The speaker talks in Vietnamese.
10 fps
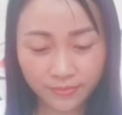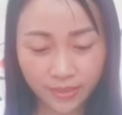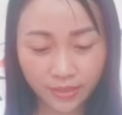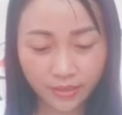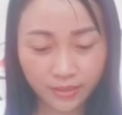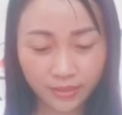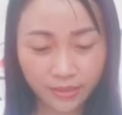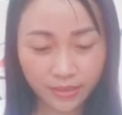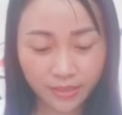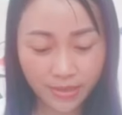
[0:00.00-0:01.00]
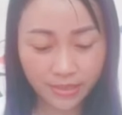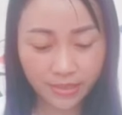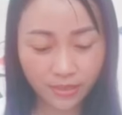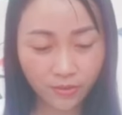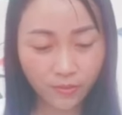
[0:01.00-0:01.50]
đó các bạn
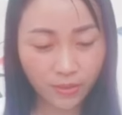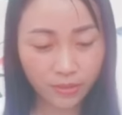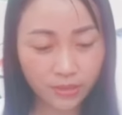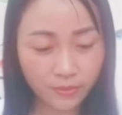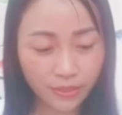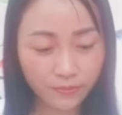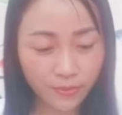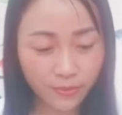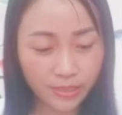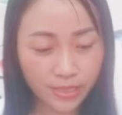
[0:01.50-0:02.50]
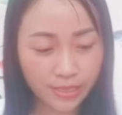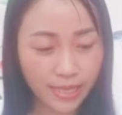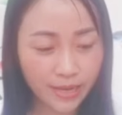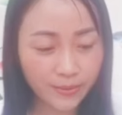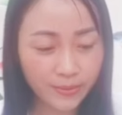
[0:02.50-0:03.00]
sẽ có cuộc sống hạnh phúc ra
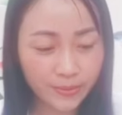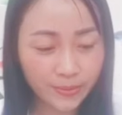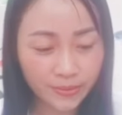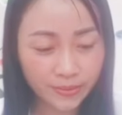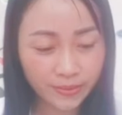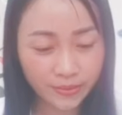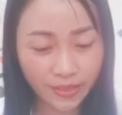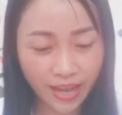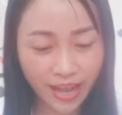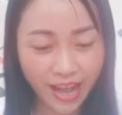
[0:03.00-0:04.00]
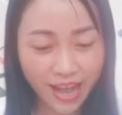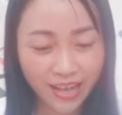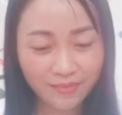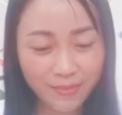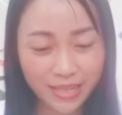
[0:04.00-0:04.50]
sao
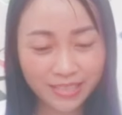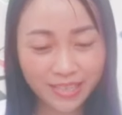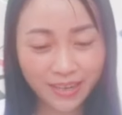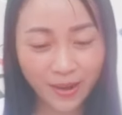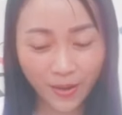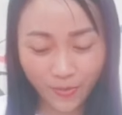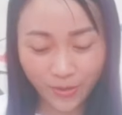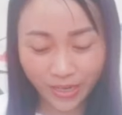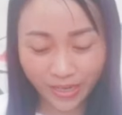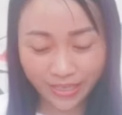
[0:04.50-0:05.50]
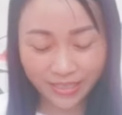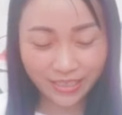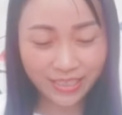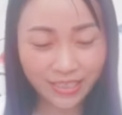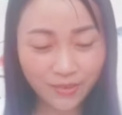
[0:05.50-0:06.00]
các bạn sẽ có một cái
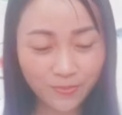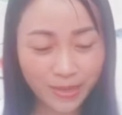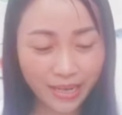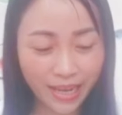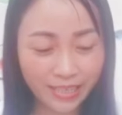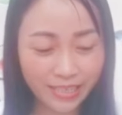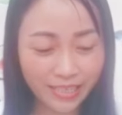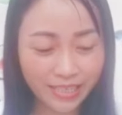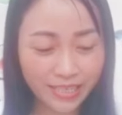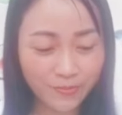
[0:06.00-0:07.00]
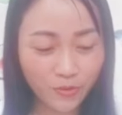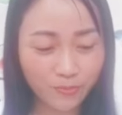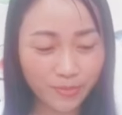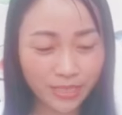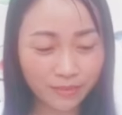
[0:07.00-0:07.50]
sự yêu bằng cả trái tim
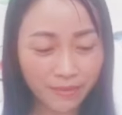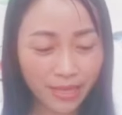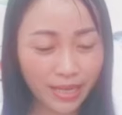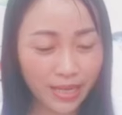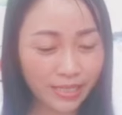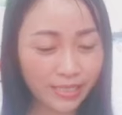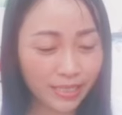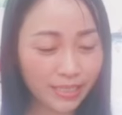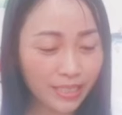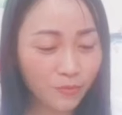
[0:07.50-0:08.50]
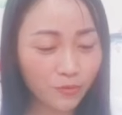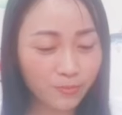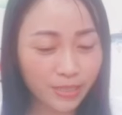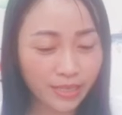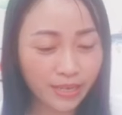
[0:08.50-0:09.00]
của mình mang cả cái trái tim
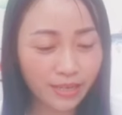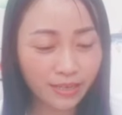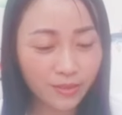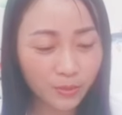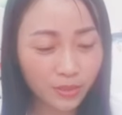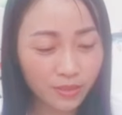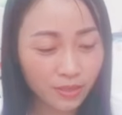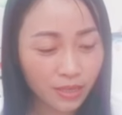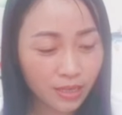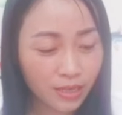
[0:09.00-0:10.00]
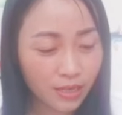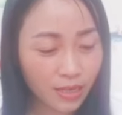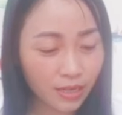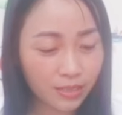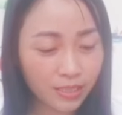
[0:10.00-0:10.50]
của mình để yêu thương
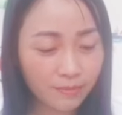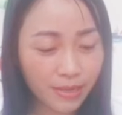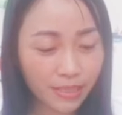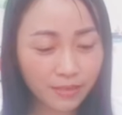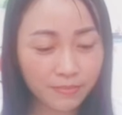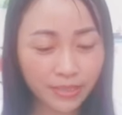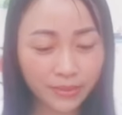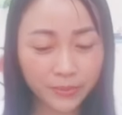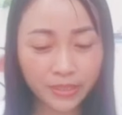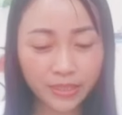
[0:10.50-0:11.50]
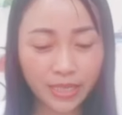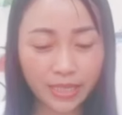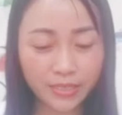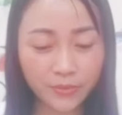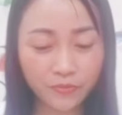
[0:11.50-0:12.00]
uh, chính bản thân mình cũng như
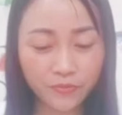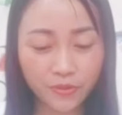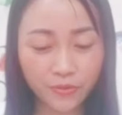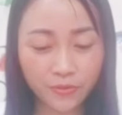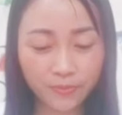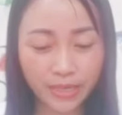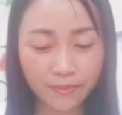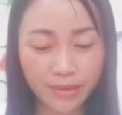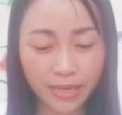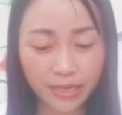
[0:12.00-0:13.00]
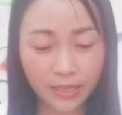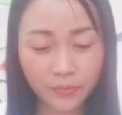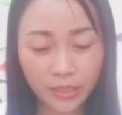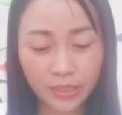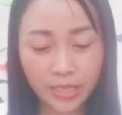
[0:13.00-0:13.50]
là yêu đối phương của mình các bạn ạ
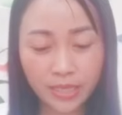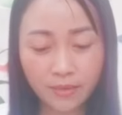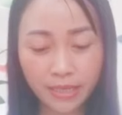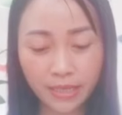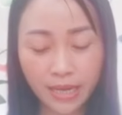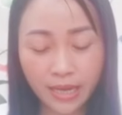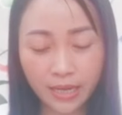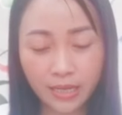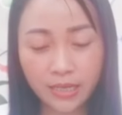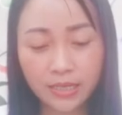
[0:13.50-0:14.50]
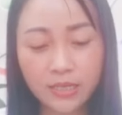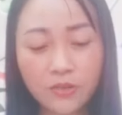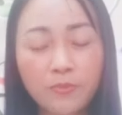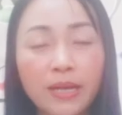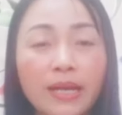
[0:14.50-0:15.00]
đây các bạn đã
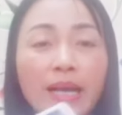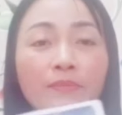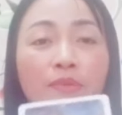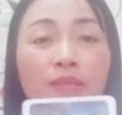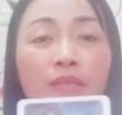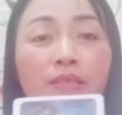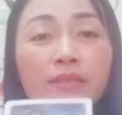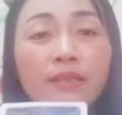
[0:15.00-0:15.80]
yêu bằng cả một cái